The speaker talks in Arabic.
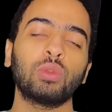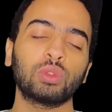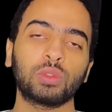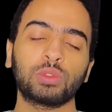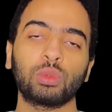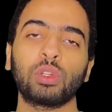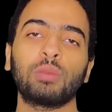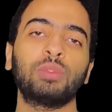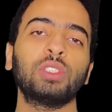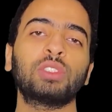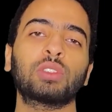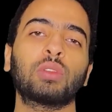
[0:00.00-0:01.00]
له سوفت وير
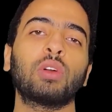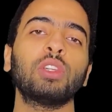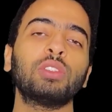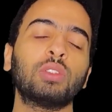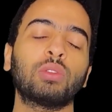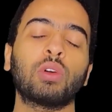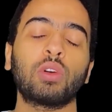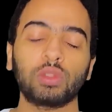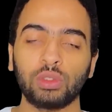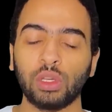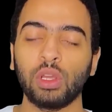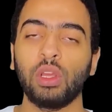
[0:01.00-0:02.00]
ابديتس لغايه
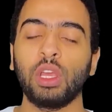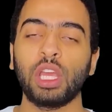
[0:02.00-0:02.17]
النهارده